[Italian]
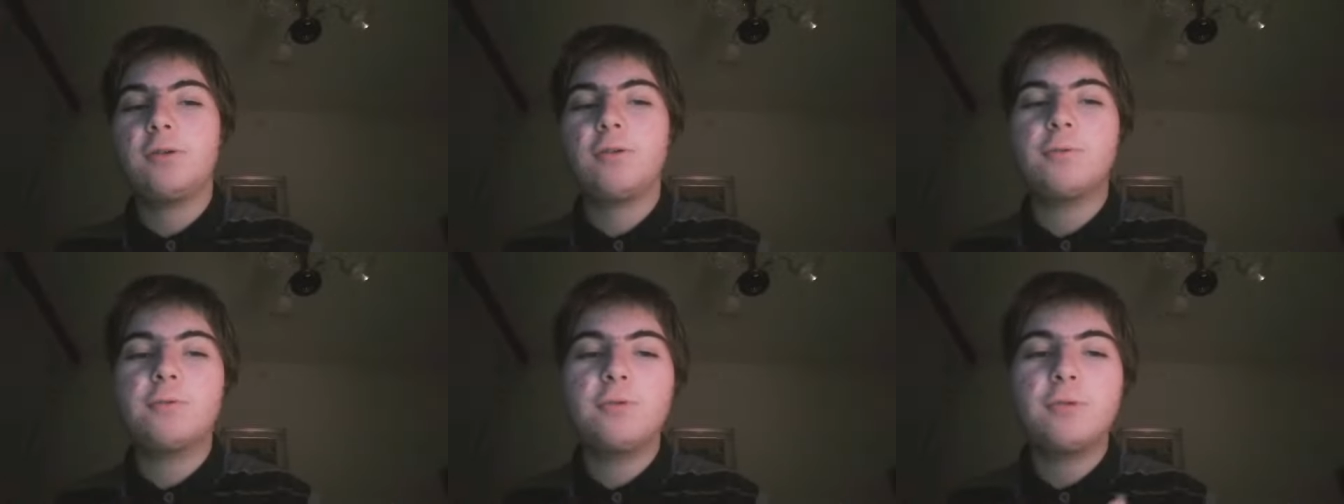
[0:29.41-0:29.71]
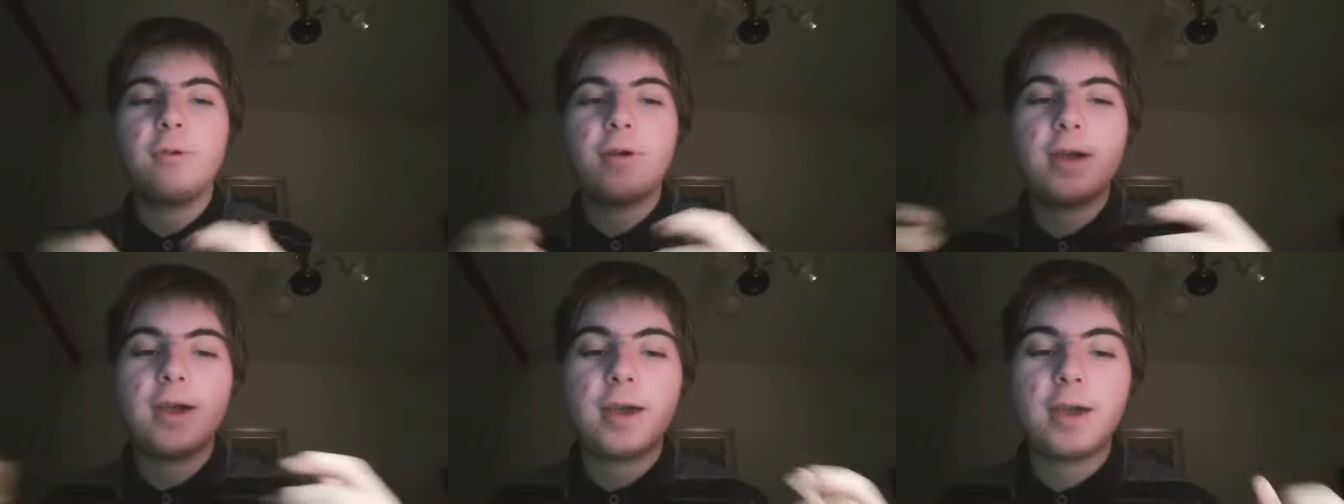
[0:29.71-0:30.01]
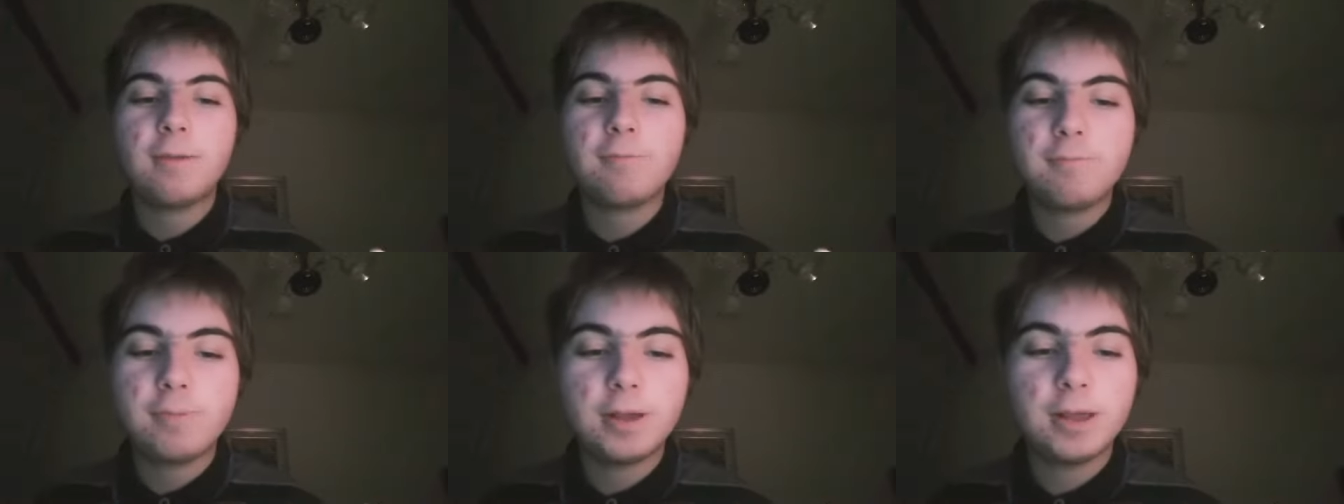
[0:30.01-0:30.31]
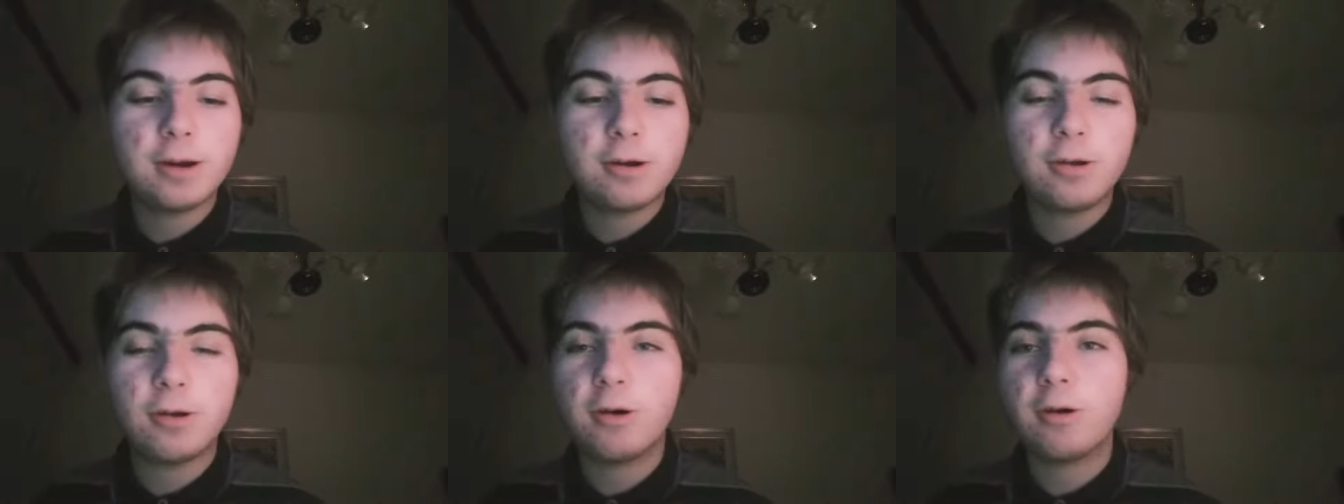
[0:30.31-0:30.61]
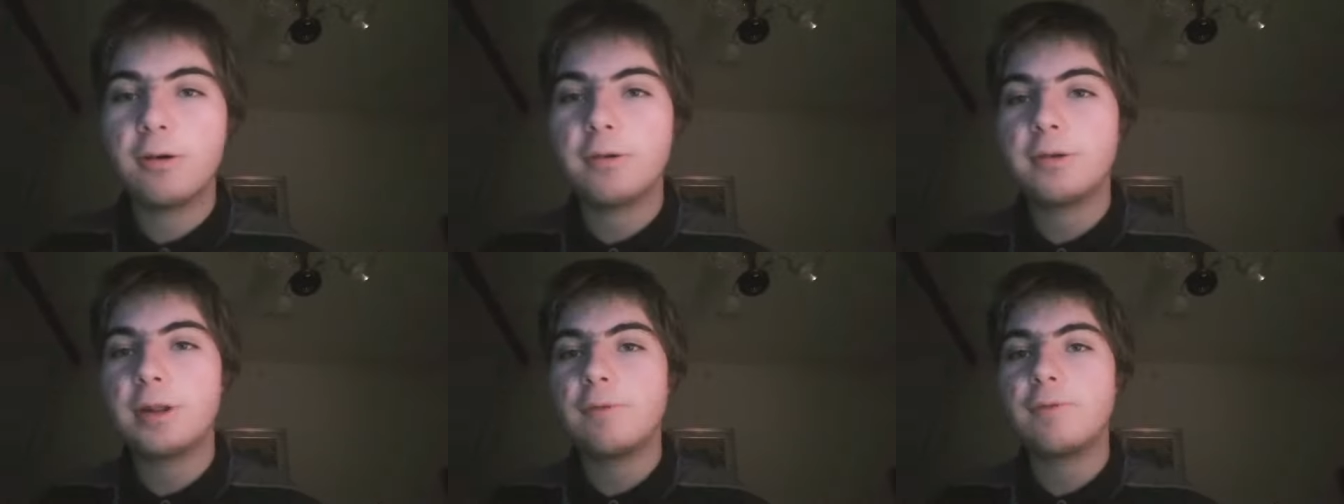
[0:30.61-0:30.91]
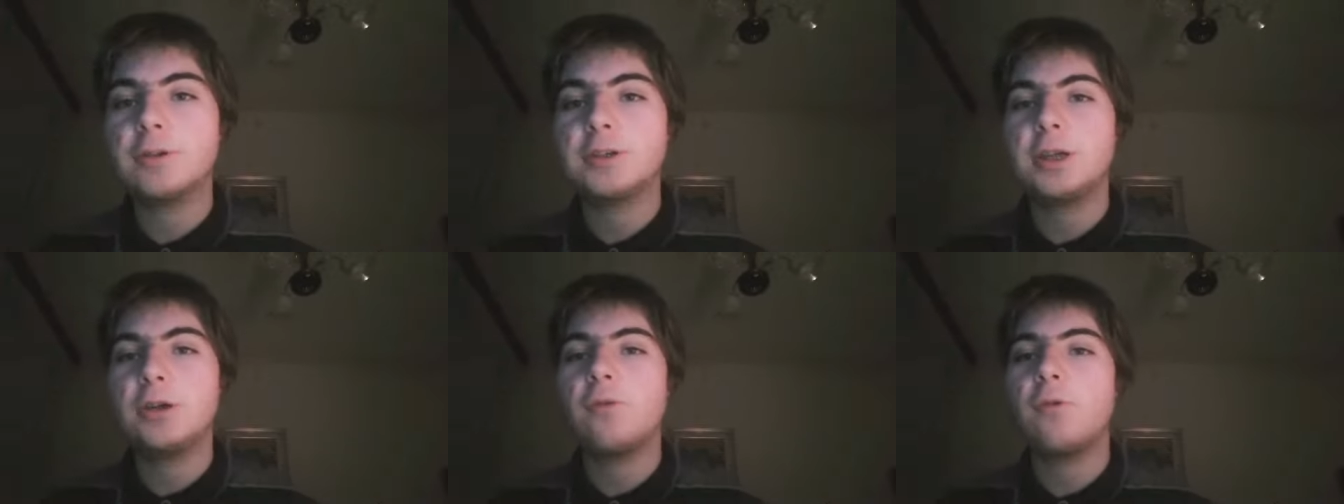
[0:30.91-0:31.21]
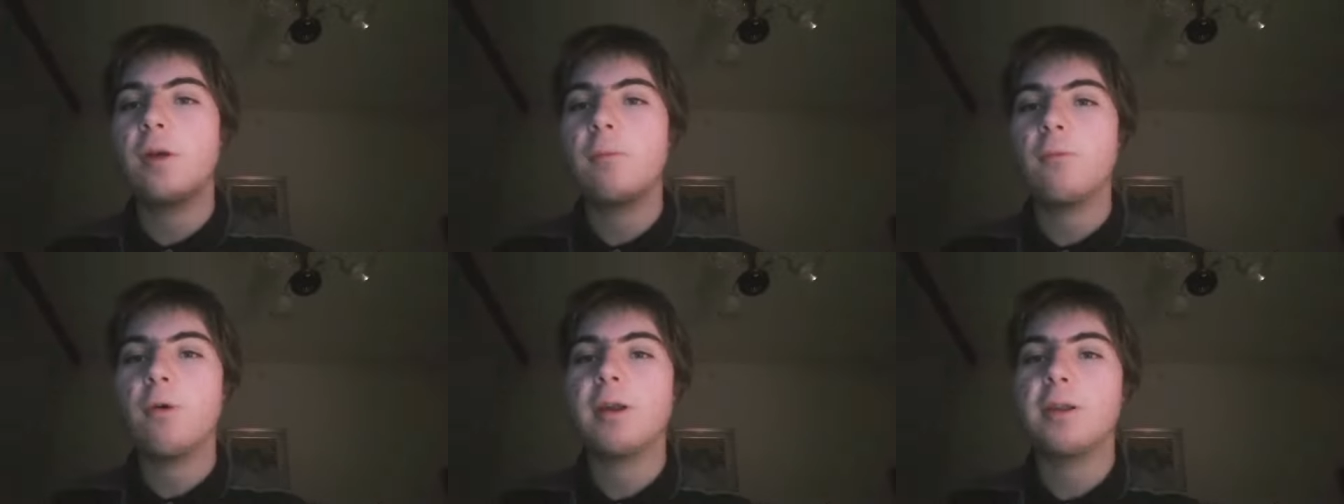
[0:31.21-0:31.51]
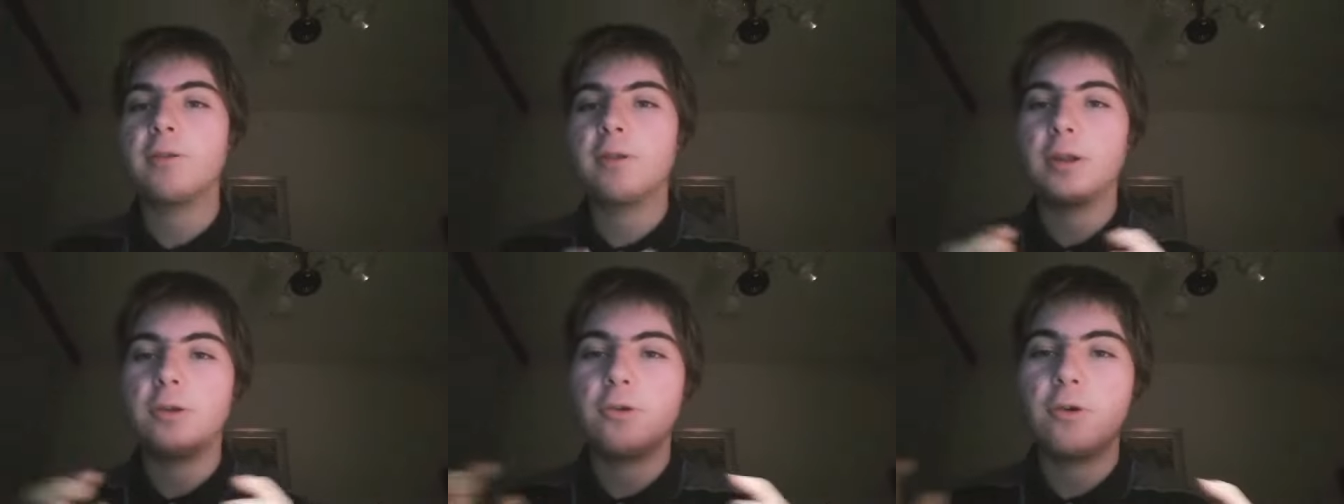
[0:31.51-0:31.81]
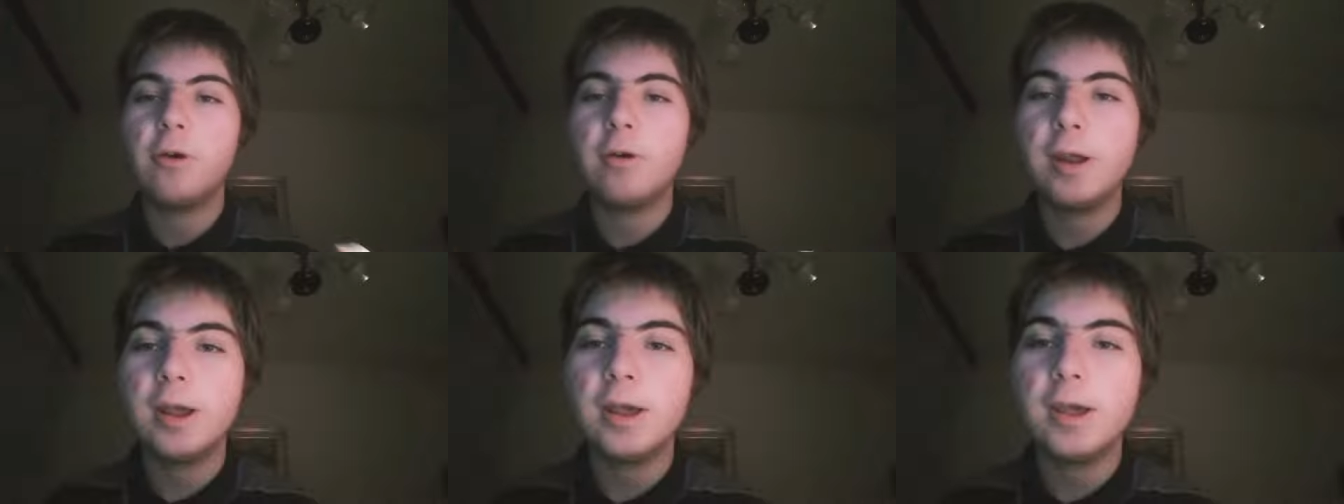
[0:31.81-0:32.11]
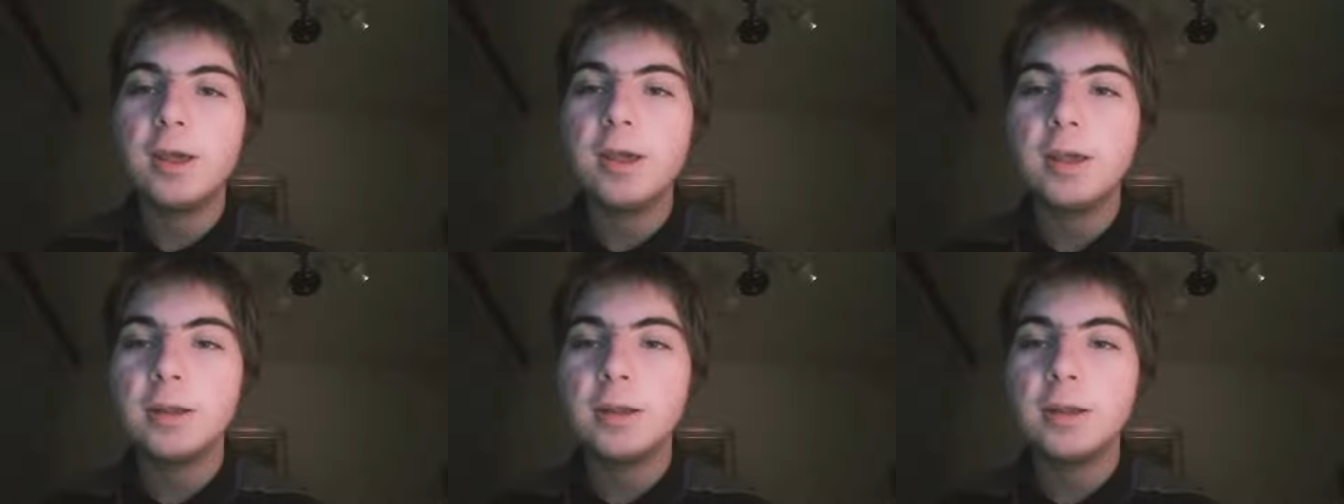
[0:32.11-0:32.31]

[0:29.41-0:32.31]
comunque Pirlo sta facendo una buona stagione,